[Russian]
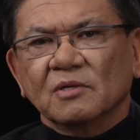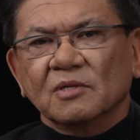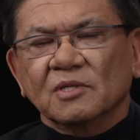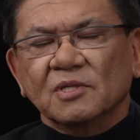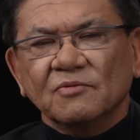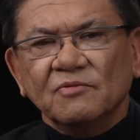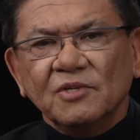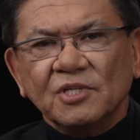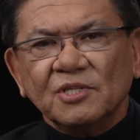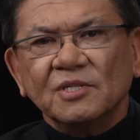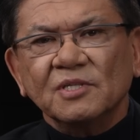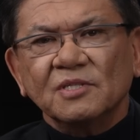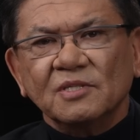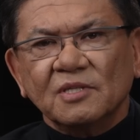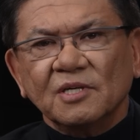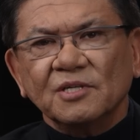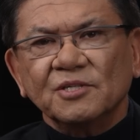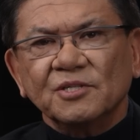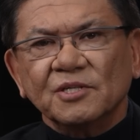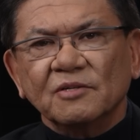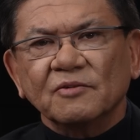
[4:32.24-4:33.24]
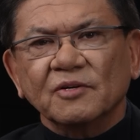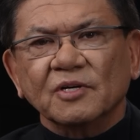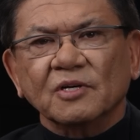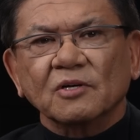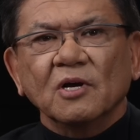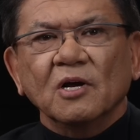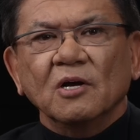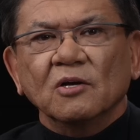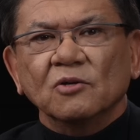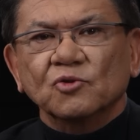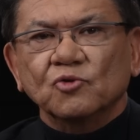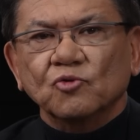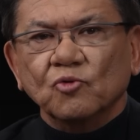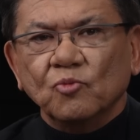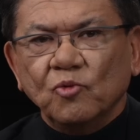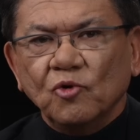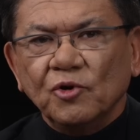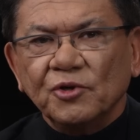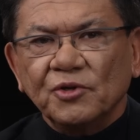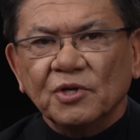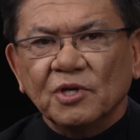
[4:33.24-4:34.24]
Свыше 100 человек.
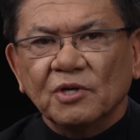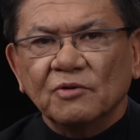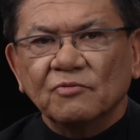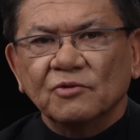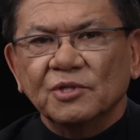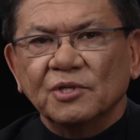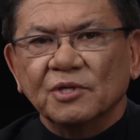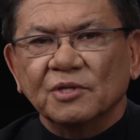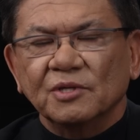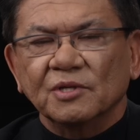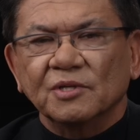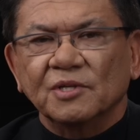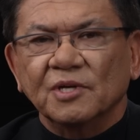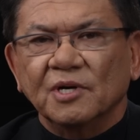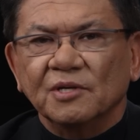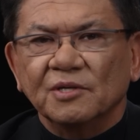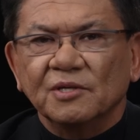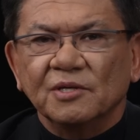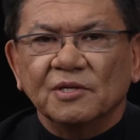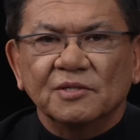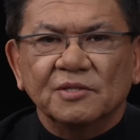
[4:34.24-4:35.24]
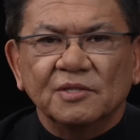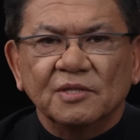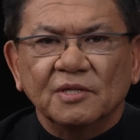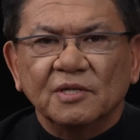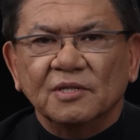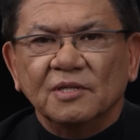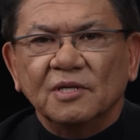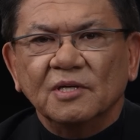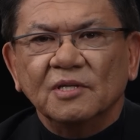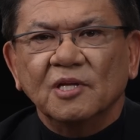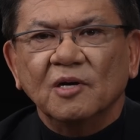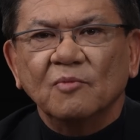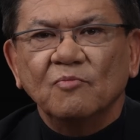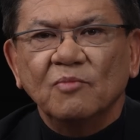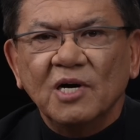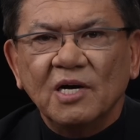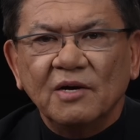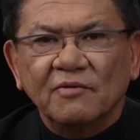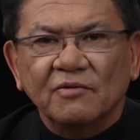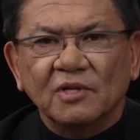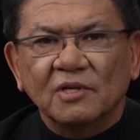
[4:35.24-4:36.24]
Субботняя вот эта трагедия, она
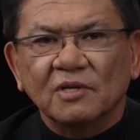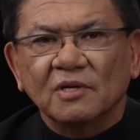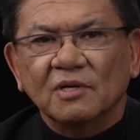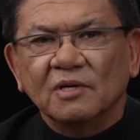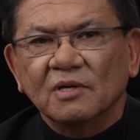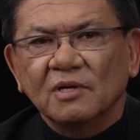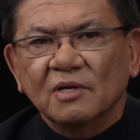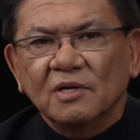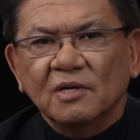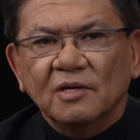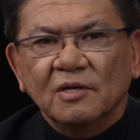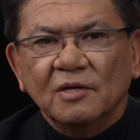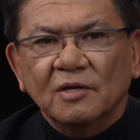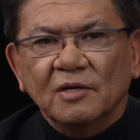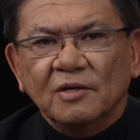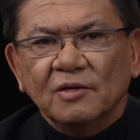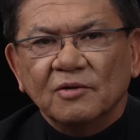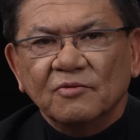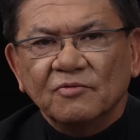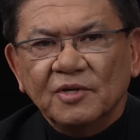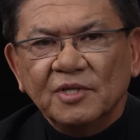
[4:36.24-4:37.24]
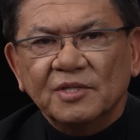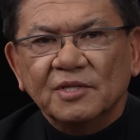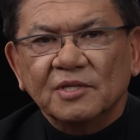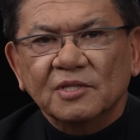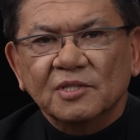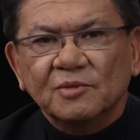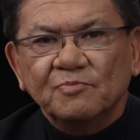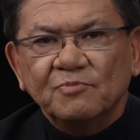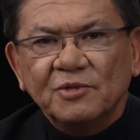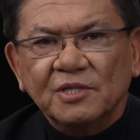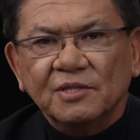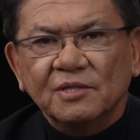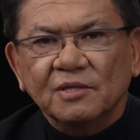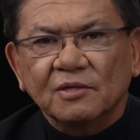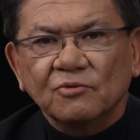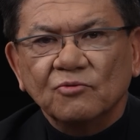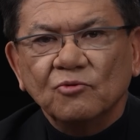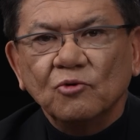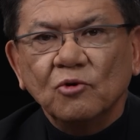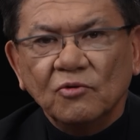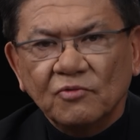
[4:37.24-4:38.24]
добавила в этот
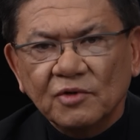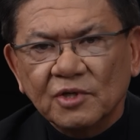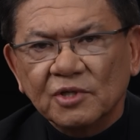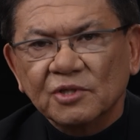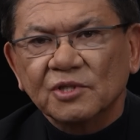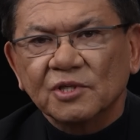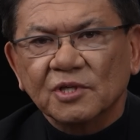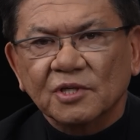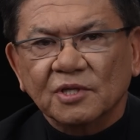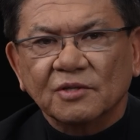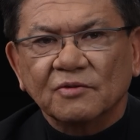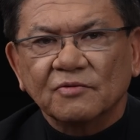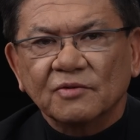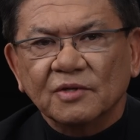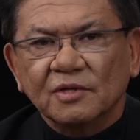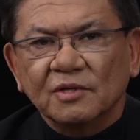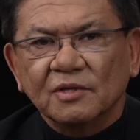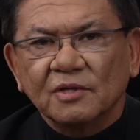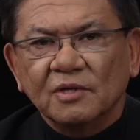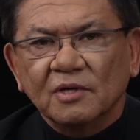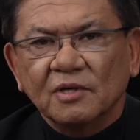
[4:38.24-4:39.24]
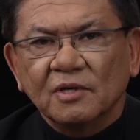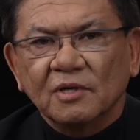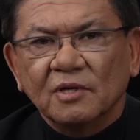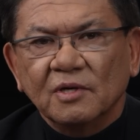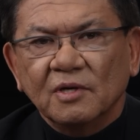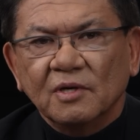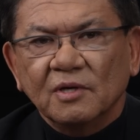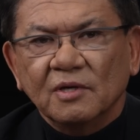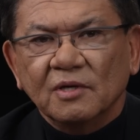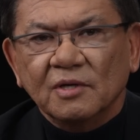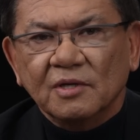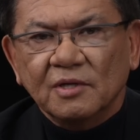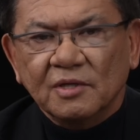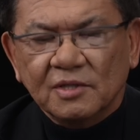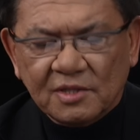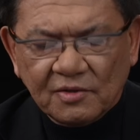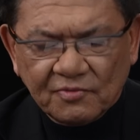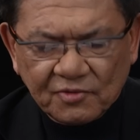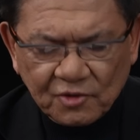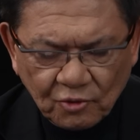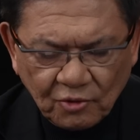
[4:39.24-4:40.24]
список новые жертвы. И
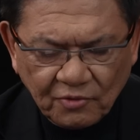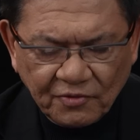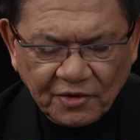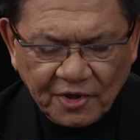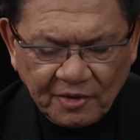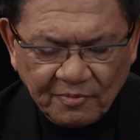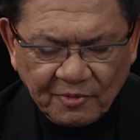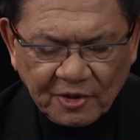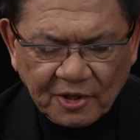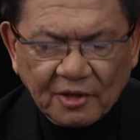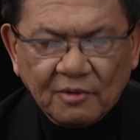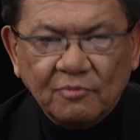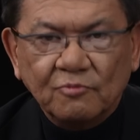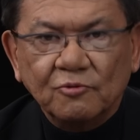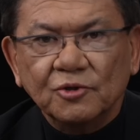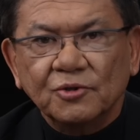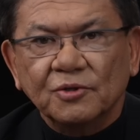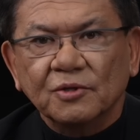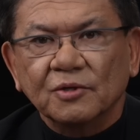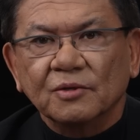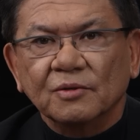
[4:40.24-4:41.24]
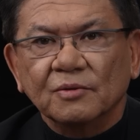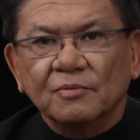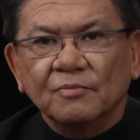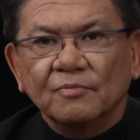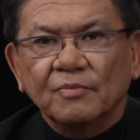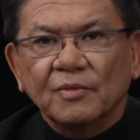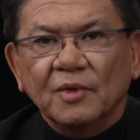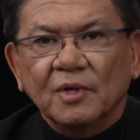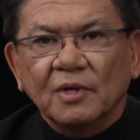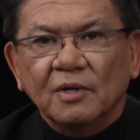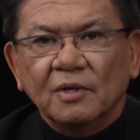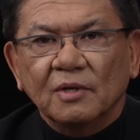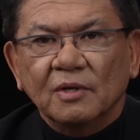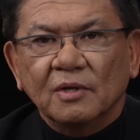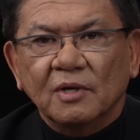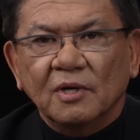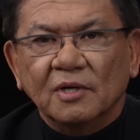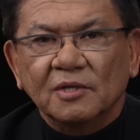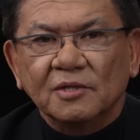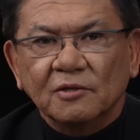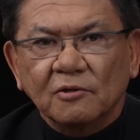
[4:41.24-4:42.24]
за все время работы
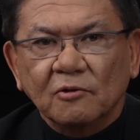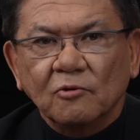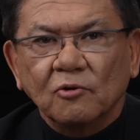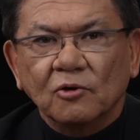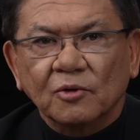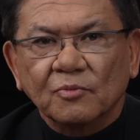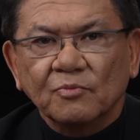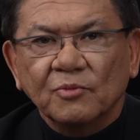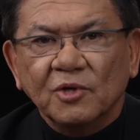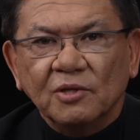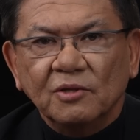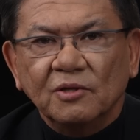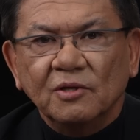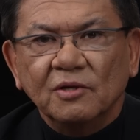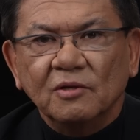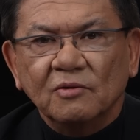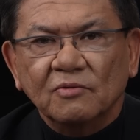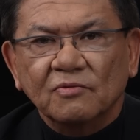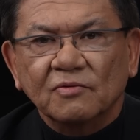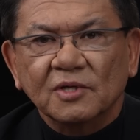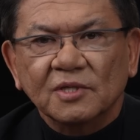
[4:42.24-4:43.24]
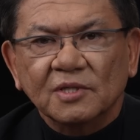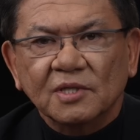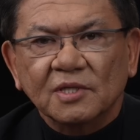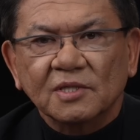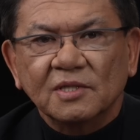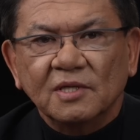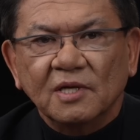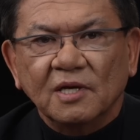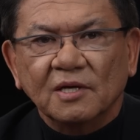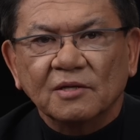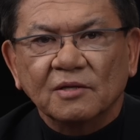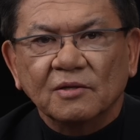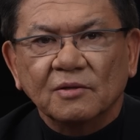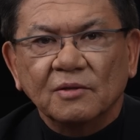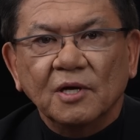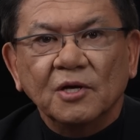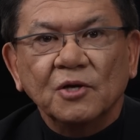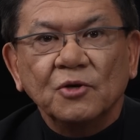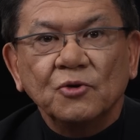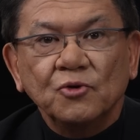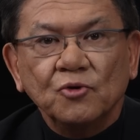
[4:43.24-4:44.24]
Арселор э, Металл в Казахстане
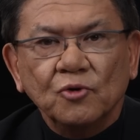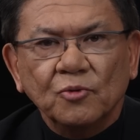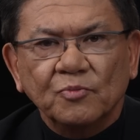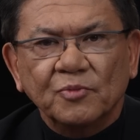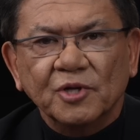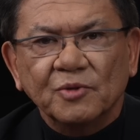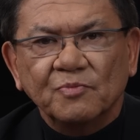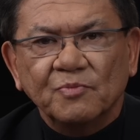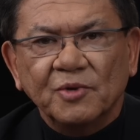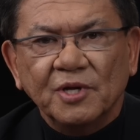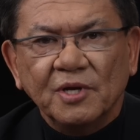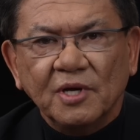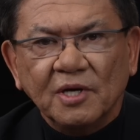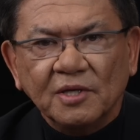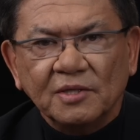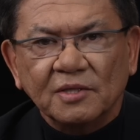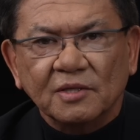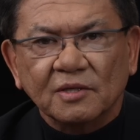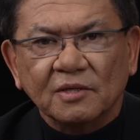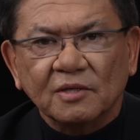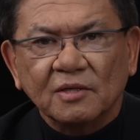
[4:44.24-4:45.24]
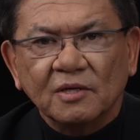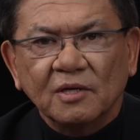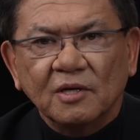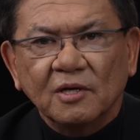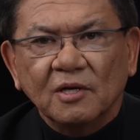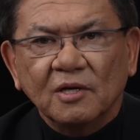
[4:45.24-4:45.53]
на ее предприятиях,